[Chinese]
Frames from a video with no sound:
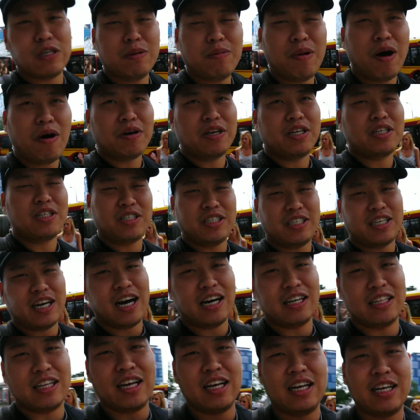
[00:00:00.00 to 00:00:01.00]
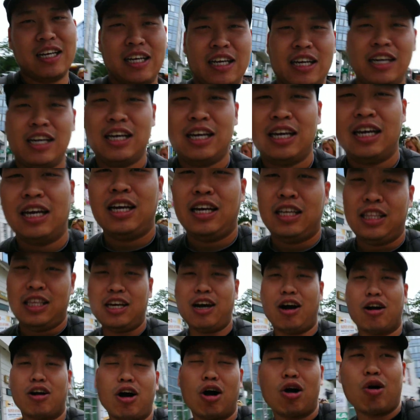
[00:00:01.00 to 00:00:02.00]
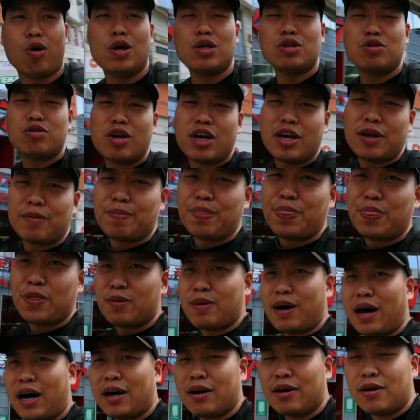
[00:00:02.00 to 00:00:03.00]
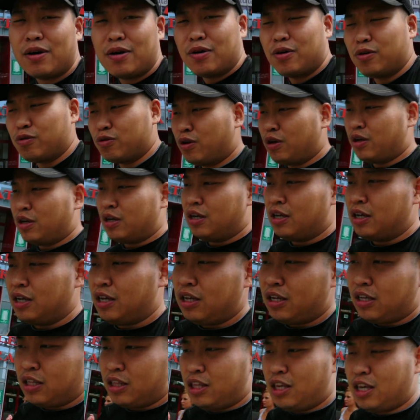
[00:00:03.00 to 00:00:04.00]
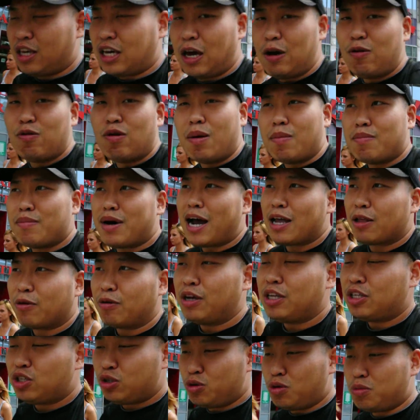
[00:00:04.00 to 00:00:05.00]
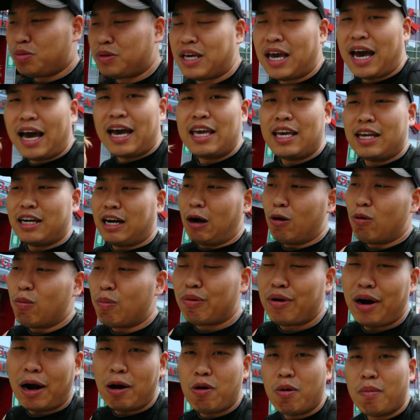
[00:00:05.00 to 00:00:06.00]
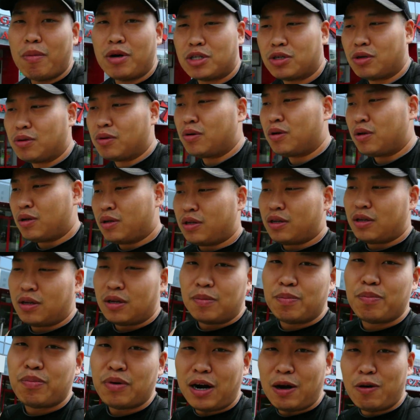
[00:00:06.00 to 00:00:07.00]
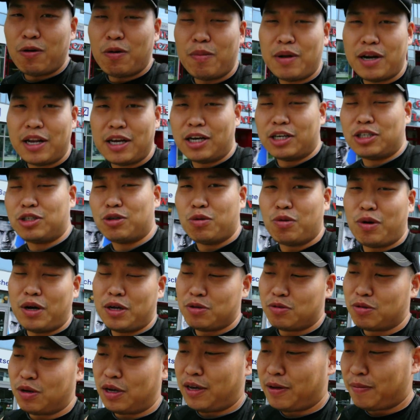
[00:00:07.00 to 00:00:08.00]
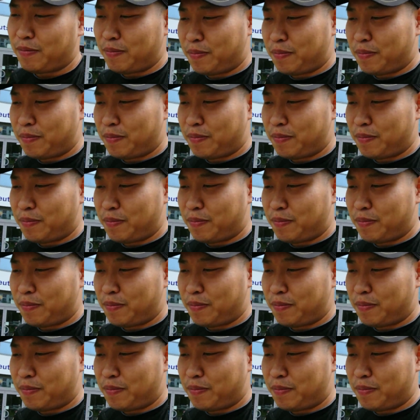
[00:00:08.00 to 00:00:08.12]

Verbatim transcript: 际贸易是一样的。你搞高关税，对吧？你给我们卖东西巨便宜，然后不让我们收，不让我们那个收关税